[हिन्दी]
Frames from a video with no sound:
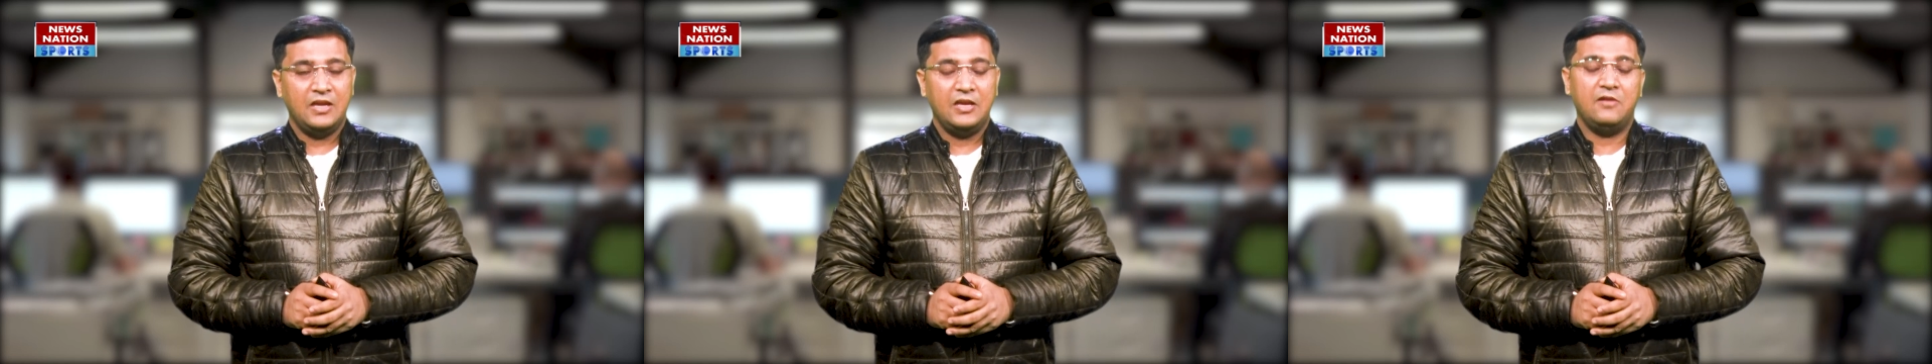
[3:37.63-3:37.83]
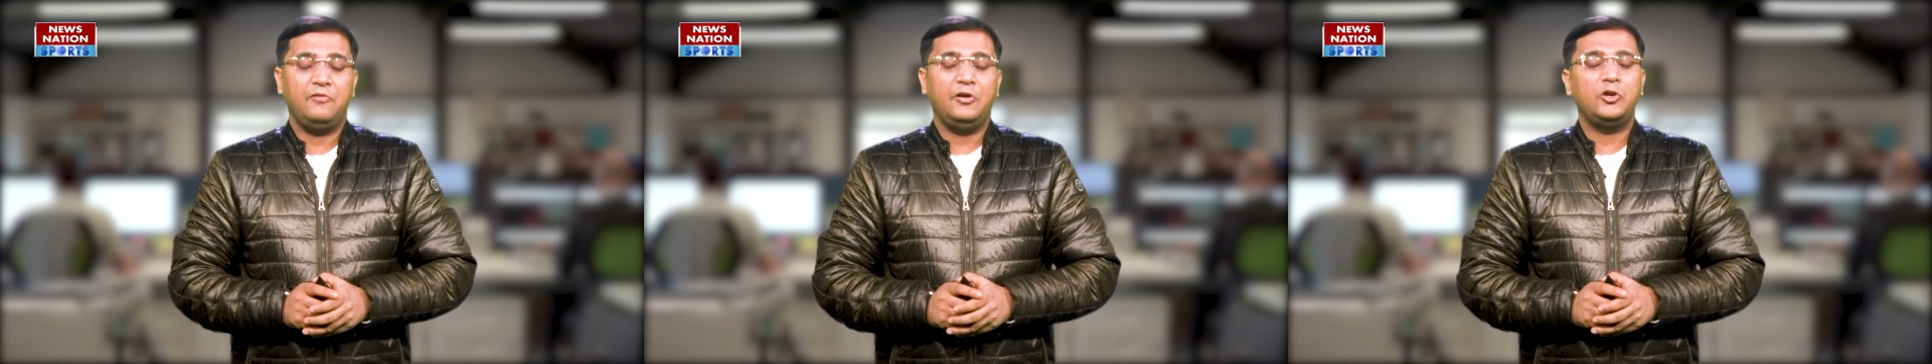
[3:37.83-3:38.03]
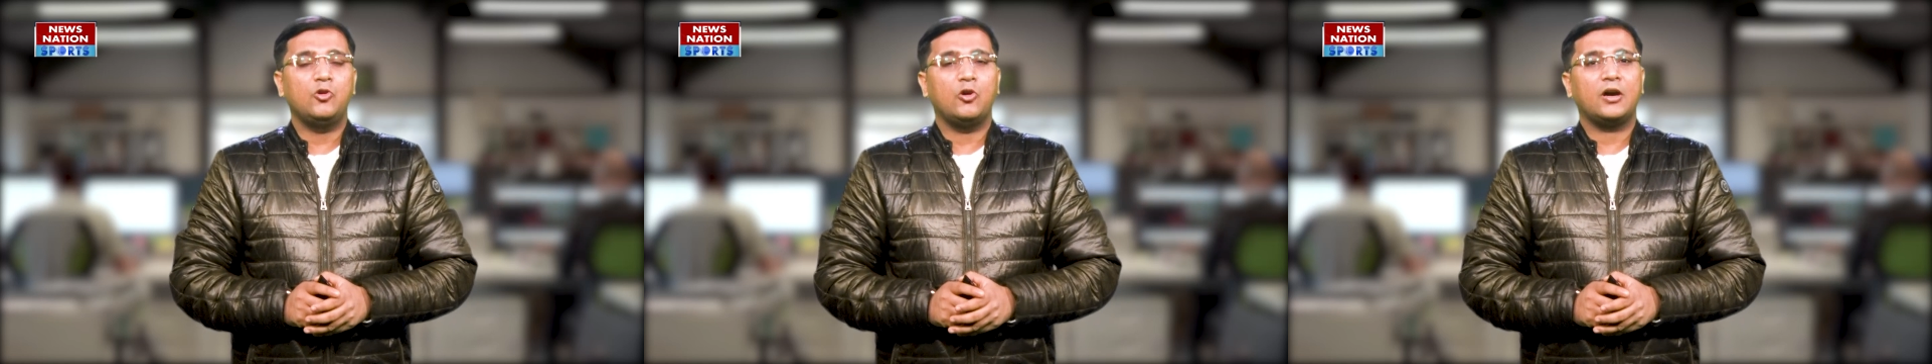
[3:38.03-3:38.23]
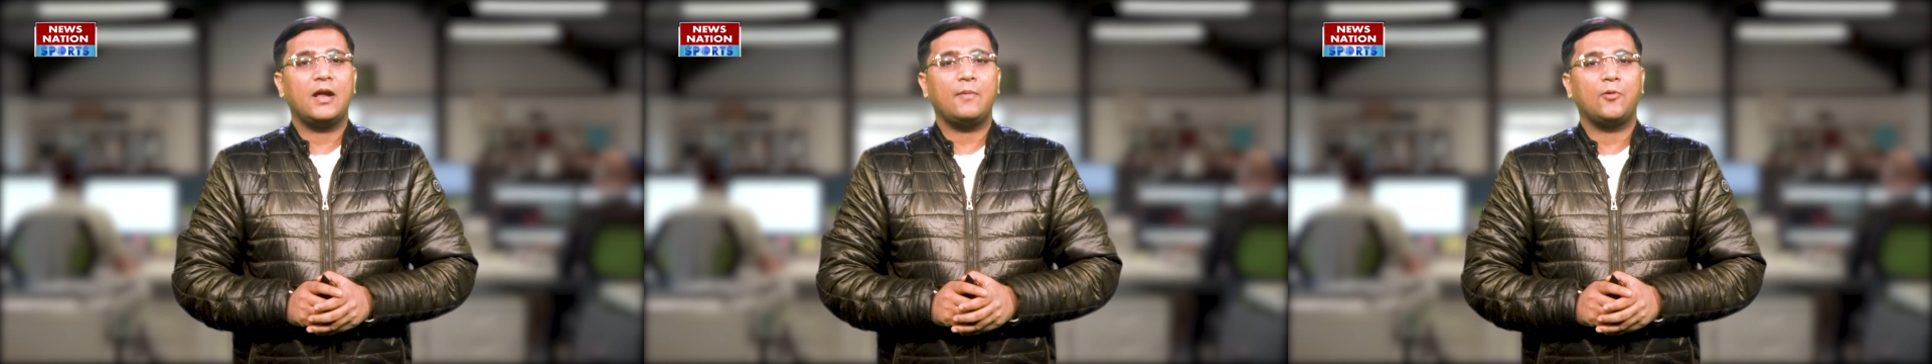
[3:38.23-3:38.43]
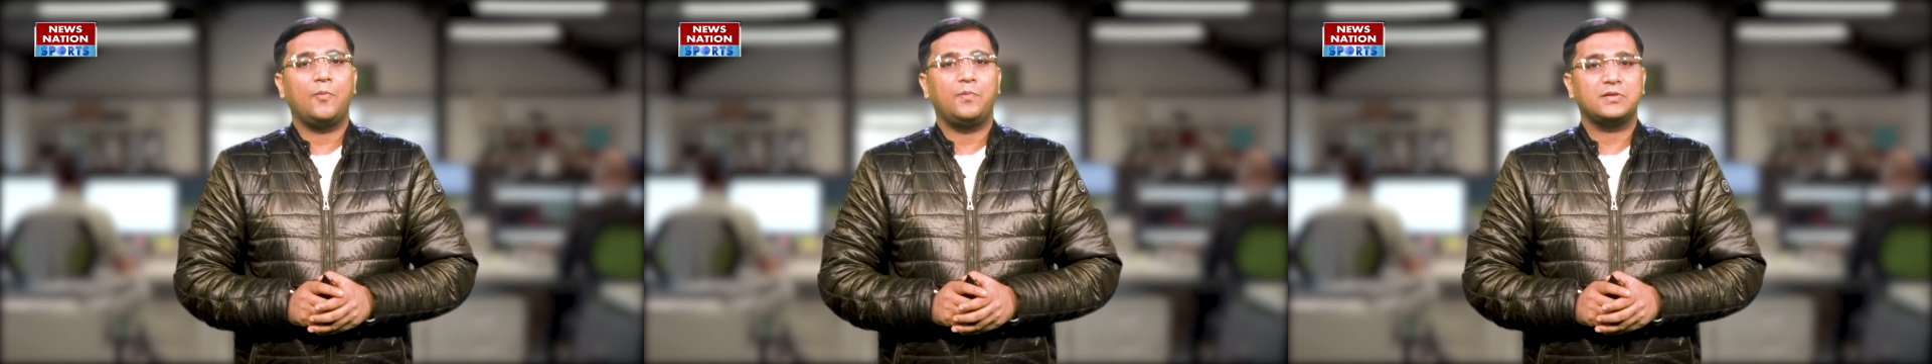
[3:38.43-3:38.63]
ये वीडियो अगर
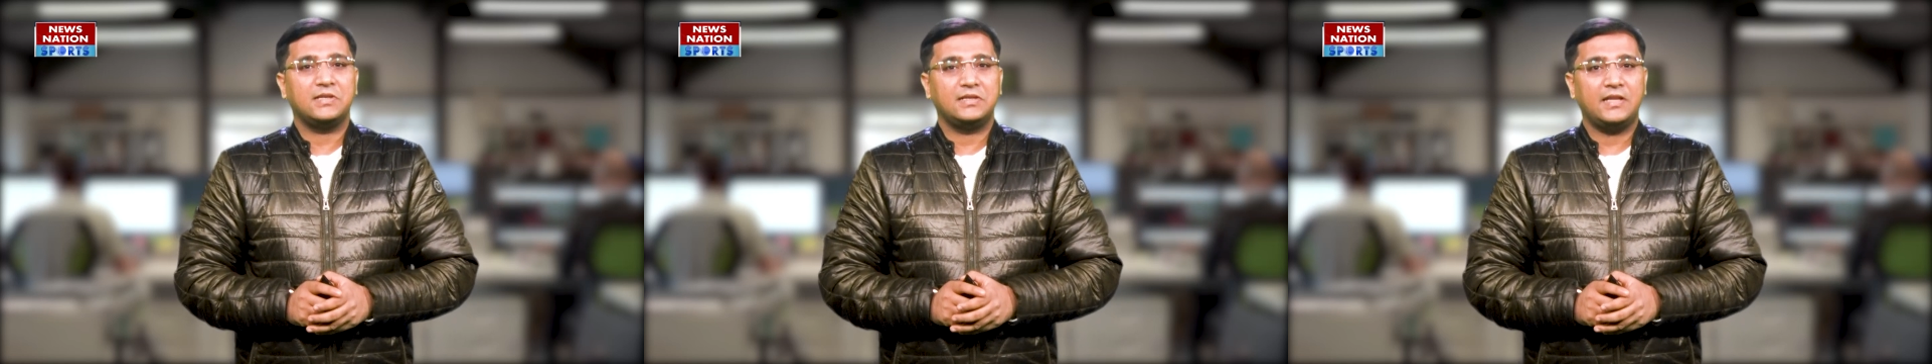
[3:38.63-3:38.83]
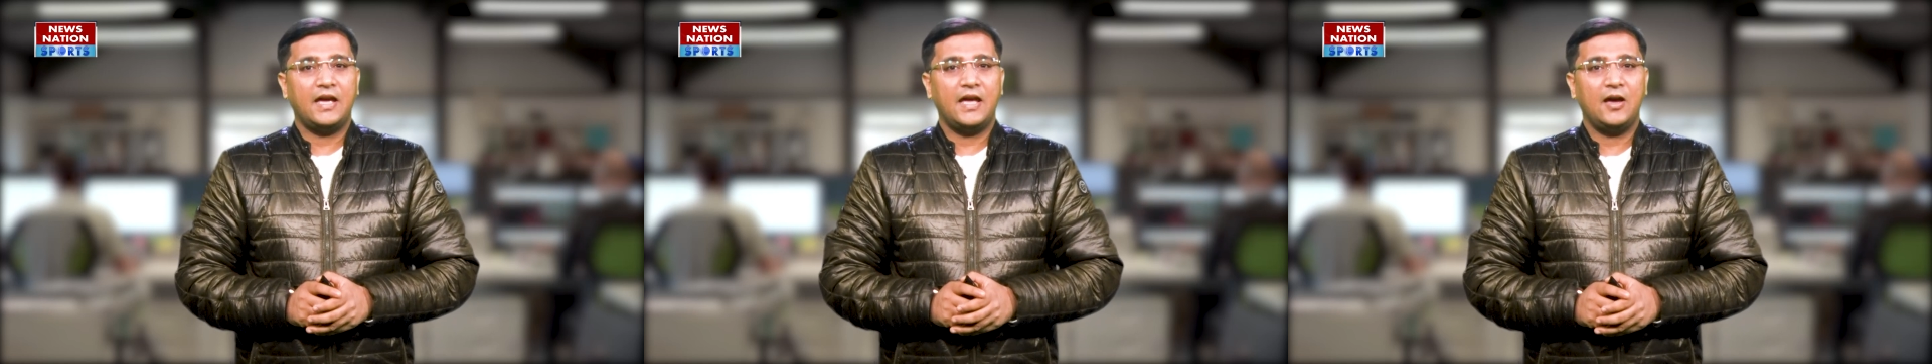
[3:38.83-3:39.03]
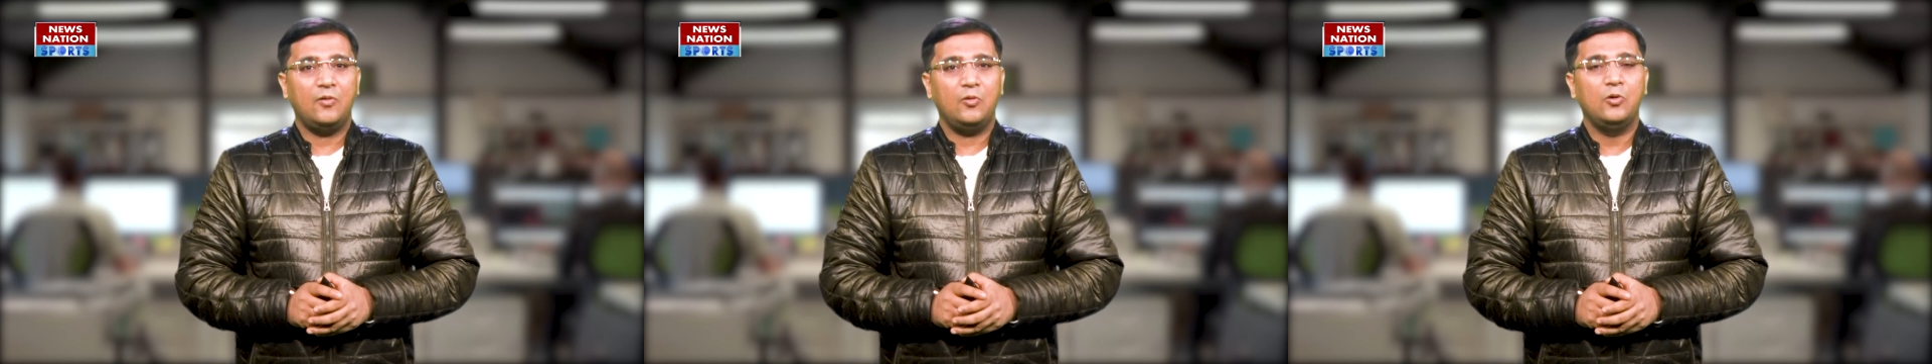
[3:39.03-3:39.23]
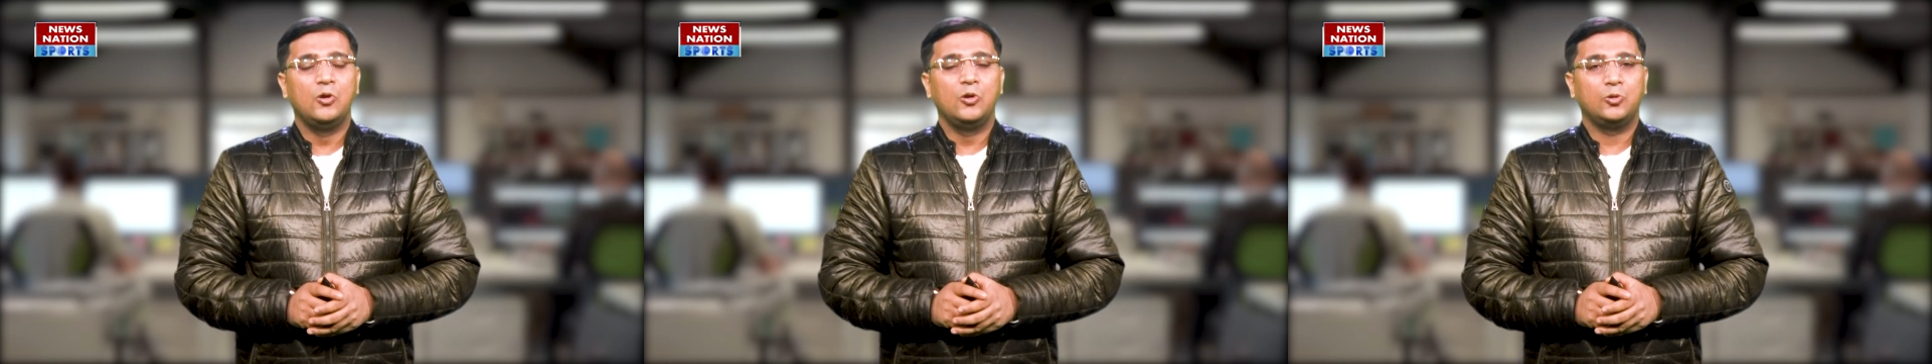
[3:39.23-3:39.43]
आपको पसंद आया हो